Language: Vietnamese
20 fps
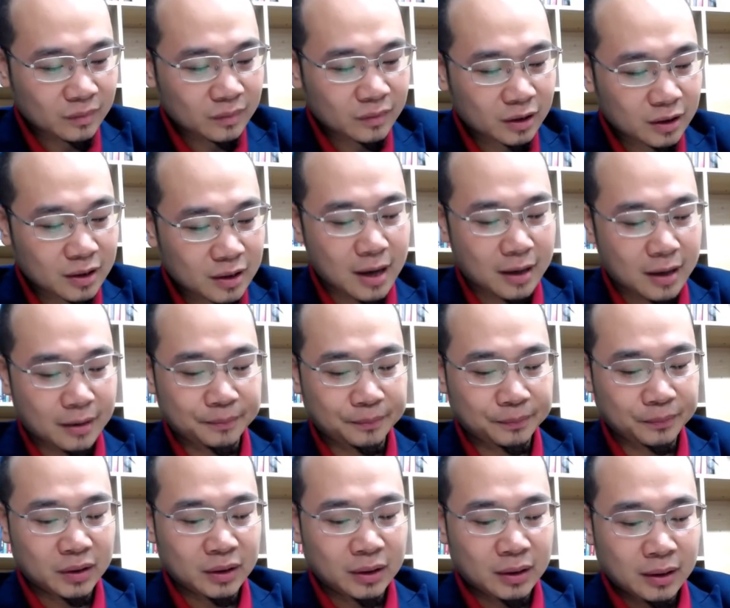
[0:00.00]
Được chưa?
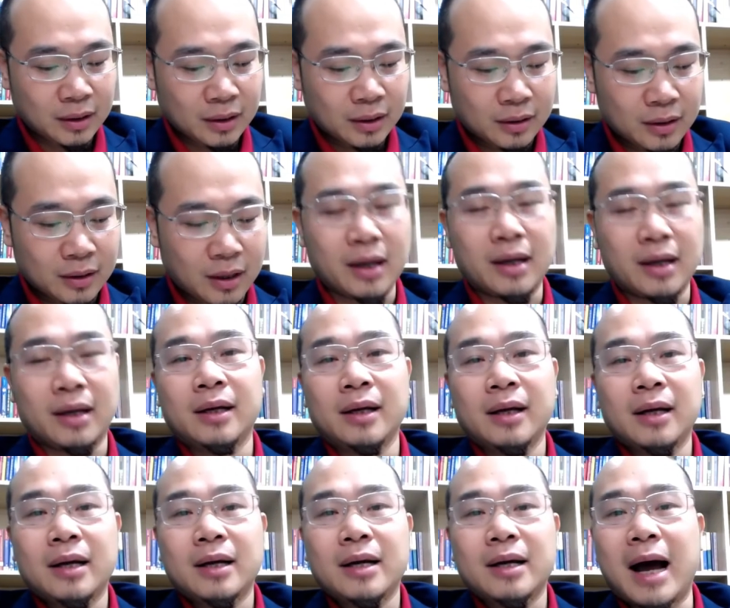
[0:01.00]
Rồi,
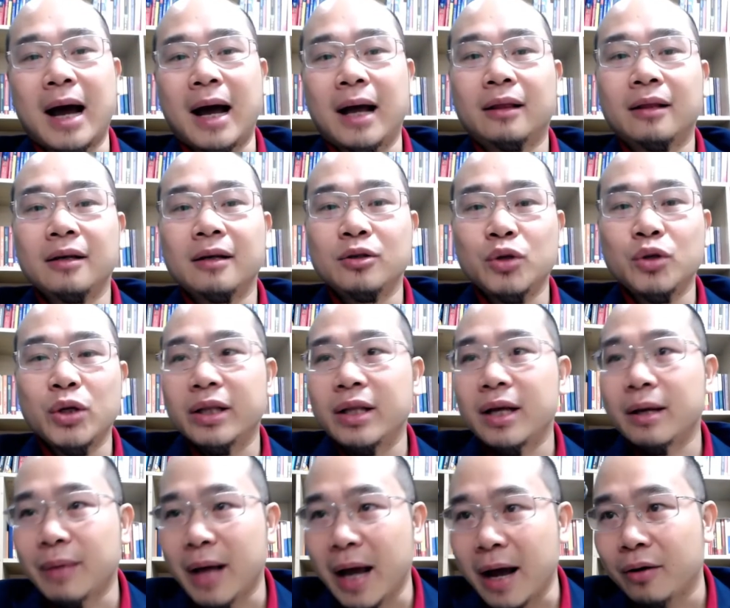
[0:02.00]
cái tư duy
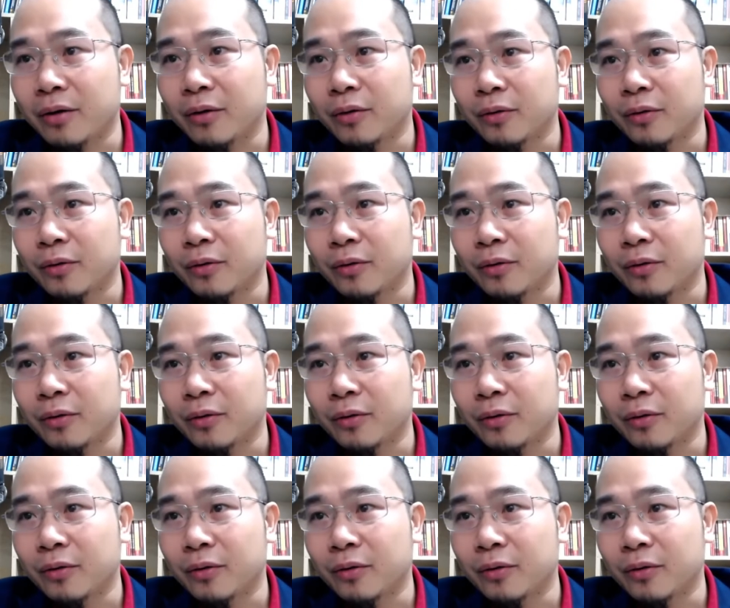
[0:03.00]
tiếp theo.